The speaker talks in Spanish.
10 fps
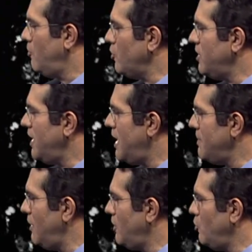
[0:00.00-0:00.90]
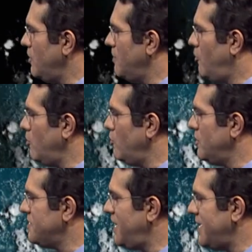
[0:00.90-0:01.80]
porque había una nube de polvo
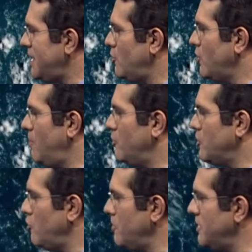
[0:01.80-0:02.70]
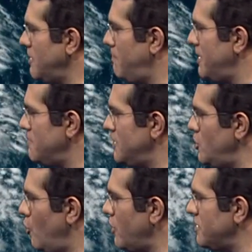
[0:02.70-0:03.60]
del Sahara, lo que posteriormente
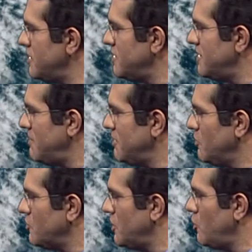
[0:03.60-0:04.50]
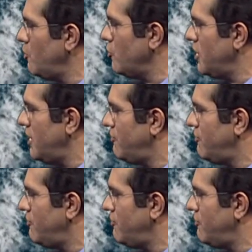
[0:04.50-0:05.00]
permitió que este sistema atmosférico pudiera